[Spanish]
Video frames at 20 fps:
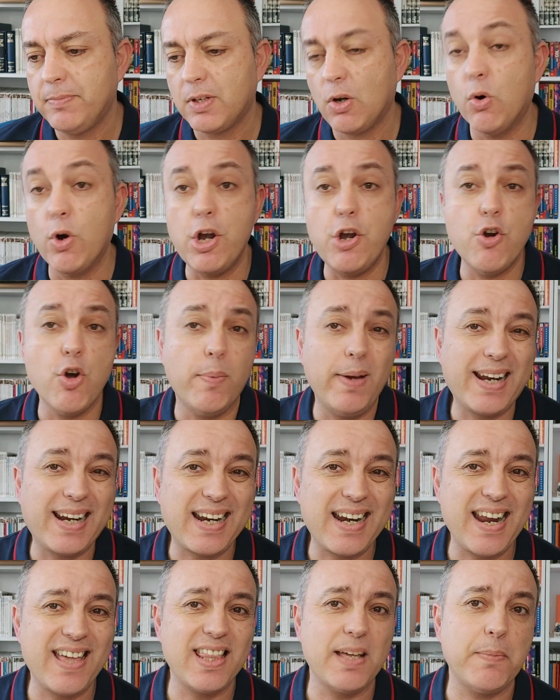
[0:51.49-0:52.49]
o en no
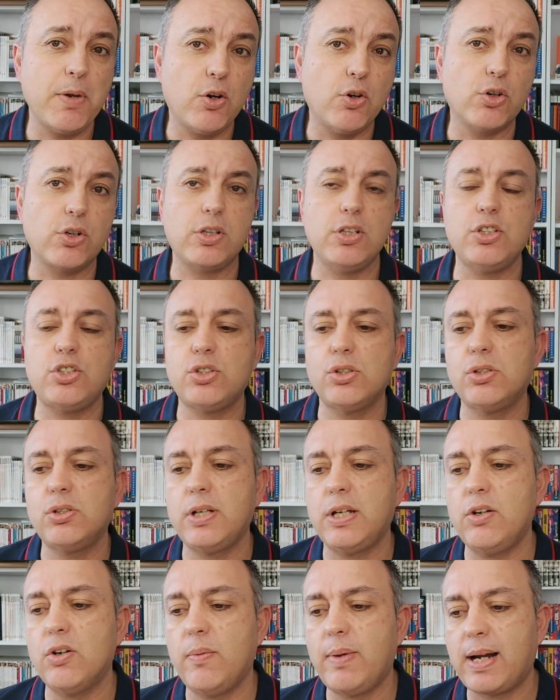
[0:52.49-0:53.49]
ver nada, mejor dicho,
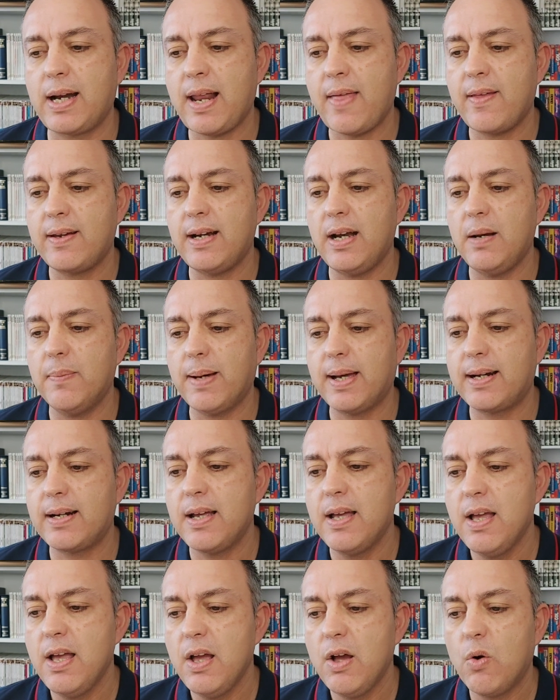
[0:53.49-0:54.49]
en no ver nada en el bar
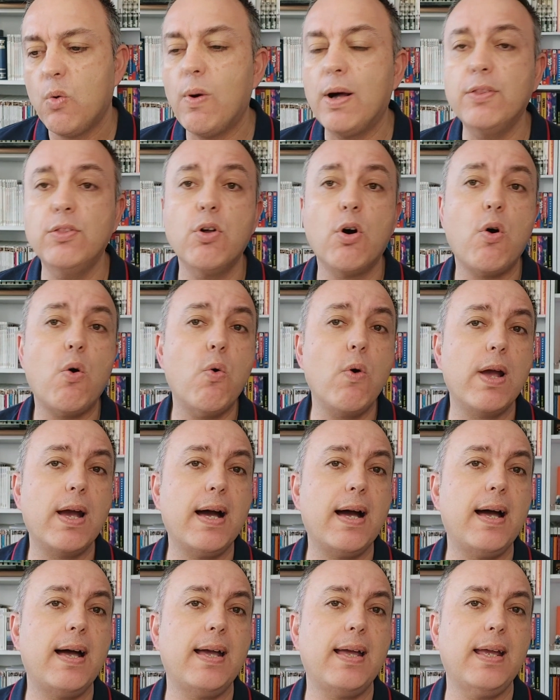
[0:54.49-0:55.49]
cuando
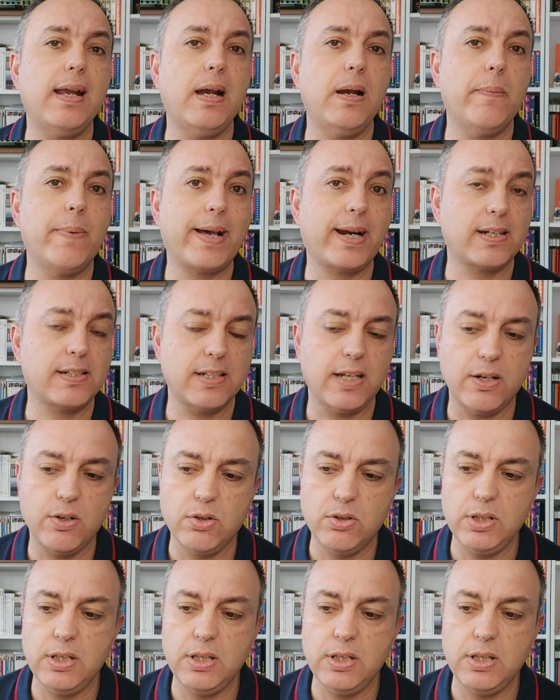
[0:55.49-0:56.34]
juega el Barça, ¿no?